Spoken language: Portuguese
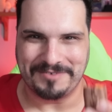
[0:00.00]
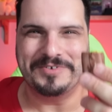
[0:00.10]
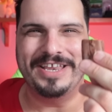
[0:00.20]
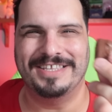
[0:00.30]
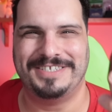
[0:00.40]
Que
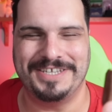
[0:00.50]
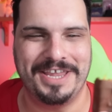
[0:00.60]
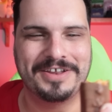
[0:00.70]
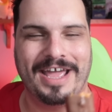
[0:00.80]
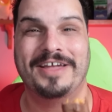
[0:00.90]

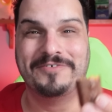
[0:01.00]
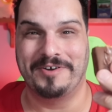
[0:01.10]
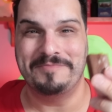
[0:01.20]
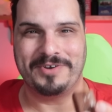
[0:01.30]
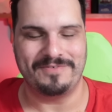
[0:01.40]
bonitinho, né?
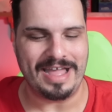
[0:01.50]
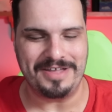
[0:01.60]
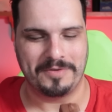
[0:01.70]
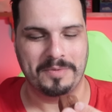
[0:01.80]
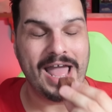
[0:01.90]
Vamos
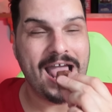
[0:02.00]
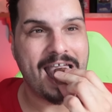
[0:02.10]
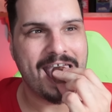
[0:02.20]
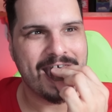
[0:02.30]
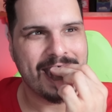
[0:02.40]
provar? Vamos lá?